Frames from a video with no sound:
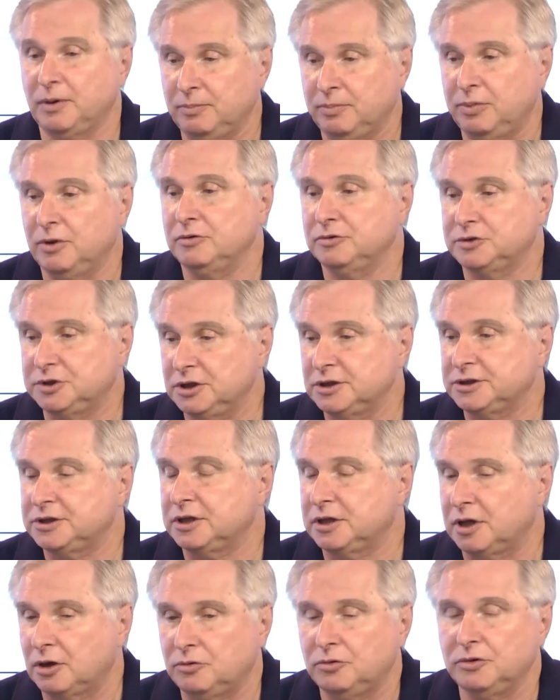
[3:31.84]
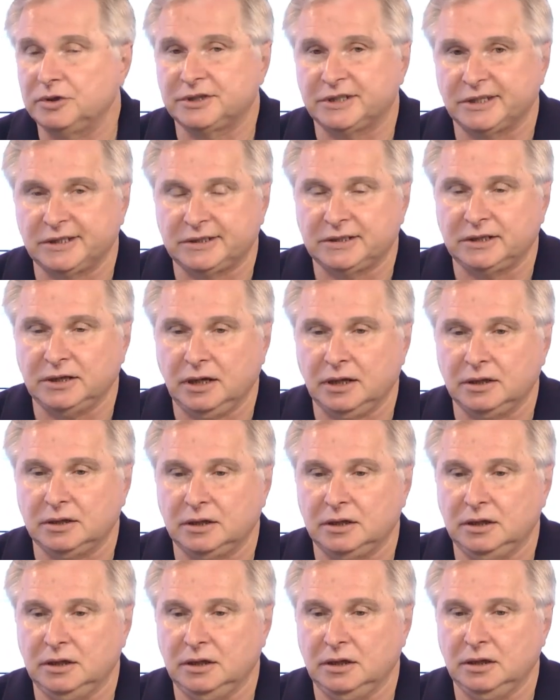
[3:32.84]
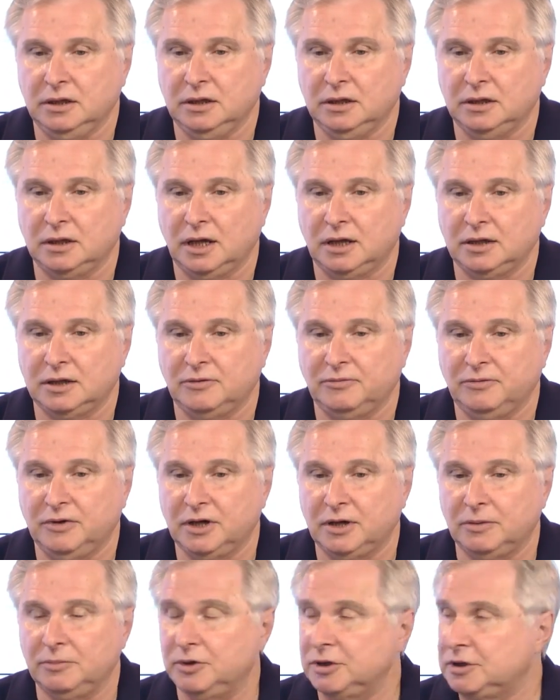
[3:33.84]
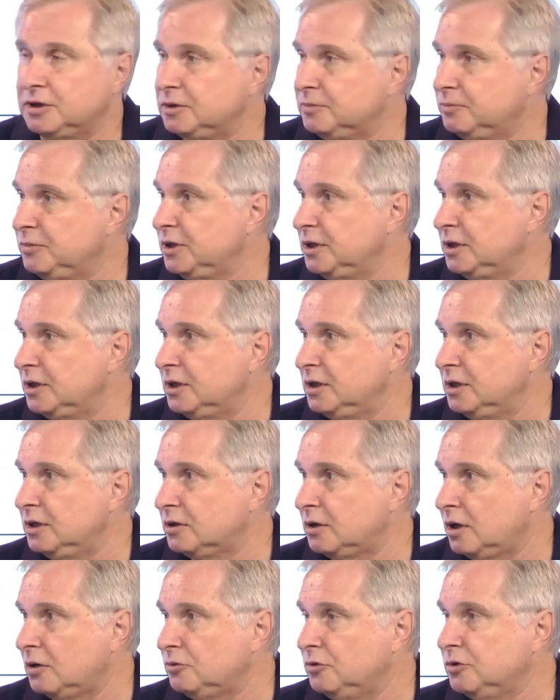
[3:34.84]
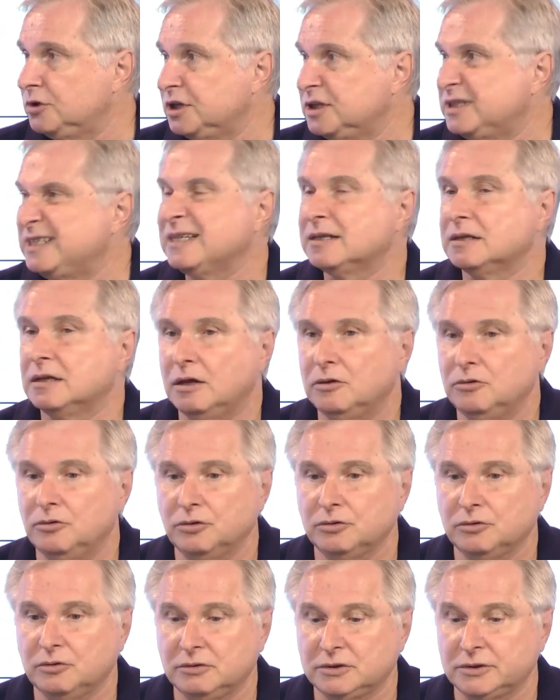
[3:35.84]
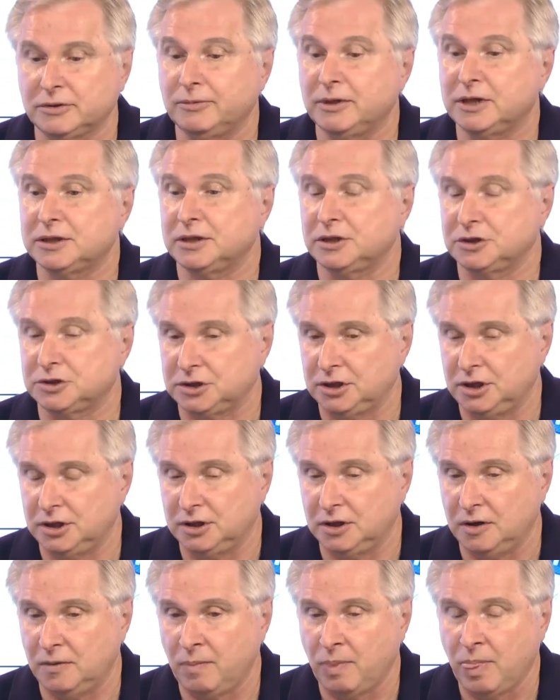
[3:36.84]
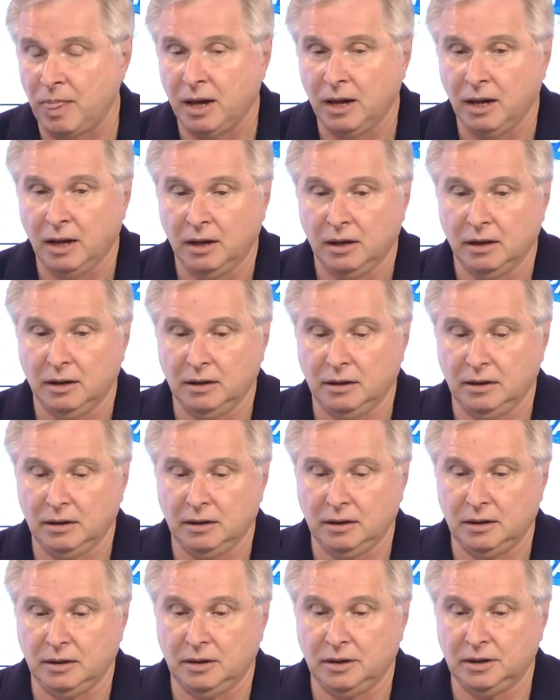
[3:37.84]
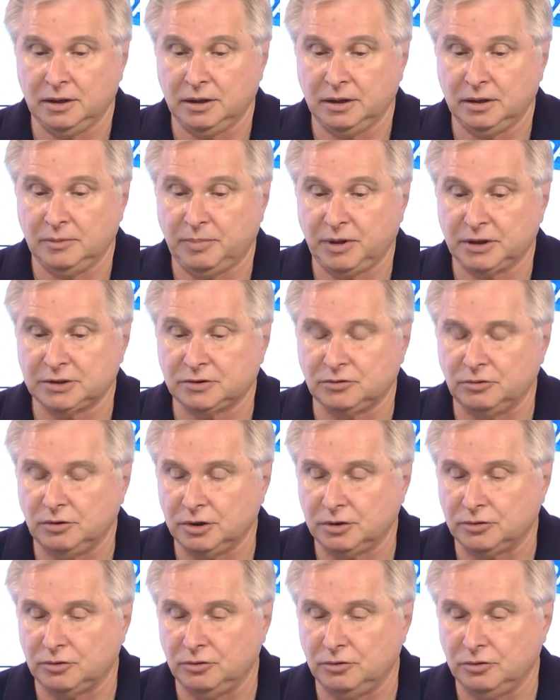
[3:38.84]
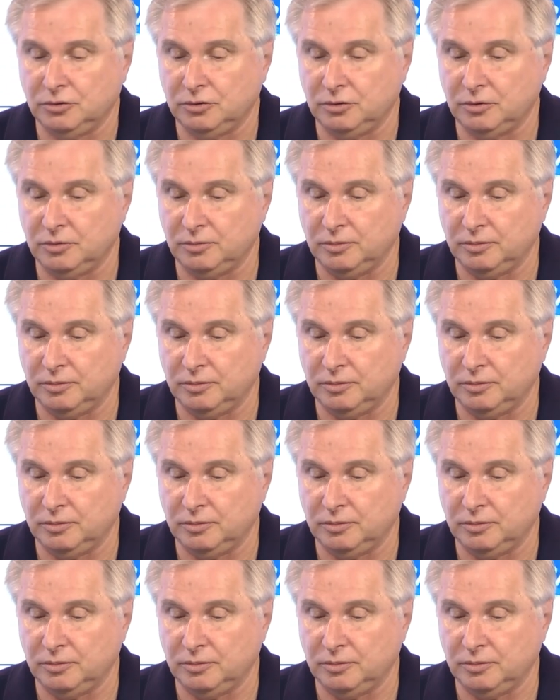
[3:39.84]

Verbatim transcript: получился такой сосед, и надо выработать было какую-то технологию взаимоотношений. Э, поскольку